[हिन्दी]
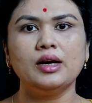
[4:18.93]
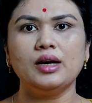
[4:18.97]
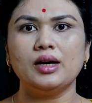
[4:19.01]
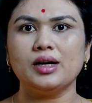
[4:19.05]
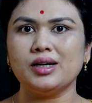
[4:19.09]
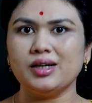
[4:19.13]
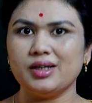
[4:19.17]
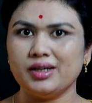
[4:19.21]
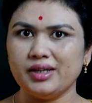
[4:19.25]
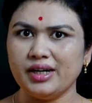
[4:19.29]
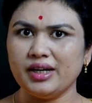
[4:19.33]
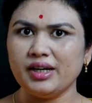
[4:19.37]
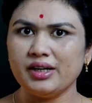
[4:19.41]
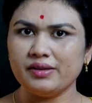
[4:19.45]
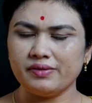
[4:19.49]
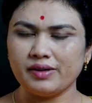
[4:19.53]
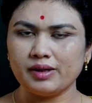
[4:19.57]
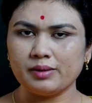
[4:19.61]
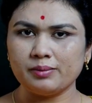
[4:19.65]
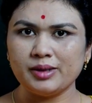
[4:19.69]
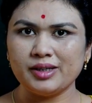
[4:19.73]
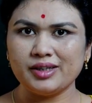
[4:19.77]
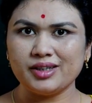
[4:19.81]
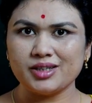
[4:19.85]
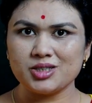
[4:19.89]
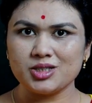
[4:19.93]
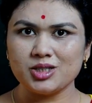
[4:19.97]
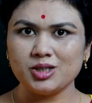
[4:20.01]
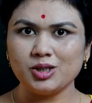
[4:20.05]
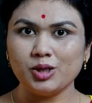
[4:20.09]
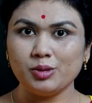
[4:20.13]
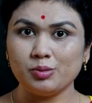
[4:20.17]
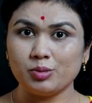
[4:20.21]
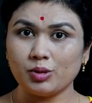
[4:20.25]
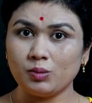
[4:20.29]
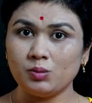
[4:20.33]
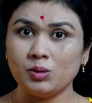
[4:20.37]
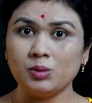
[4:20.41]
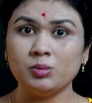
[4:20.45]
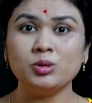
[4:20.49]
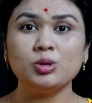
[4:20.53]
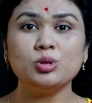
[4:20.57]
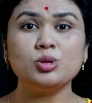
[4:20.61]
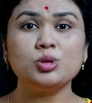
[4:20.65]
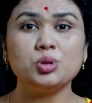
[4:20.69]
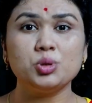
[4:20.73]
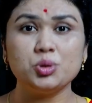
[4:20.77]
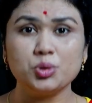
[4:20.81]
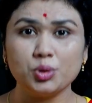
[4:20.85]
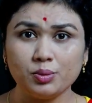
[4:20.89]
अगर डीएनए फ्रेगमेंटेशन की प्रॉब्लम है तो
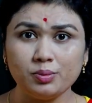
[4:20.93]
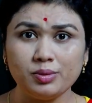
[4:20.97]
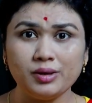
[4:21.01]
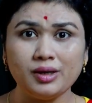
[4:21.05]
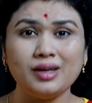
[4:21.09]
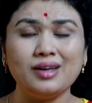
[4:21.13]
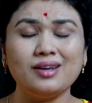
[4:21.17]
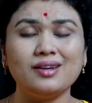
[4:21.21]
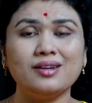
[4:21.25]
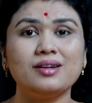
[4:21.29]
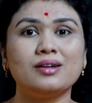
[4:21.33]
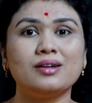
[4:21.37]
जो भी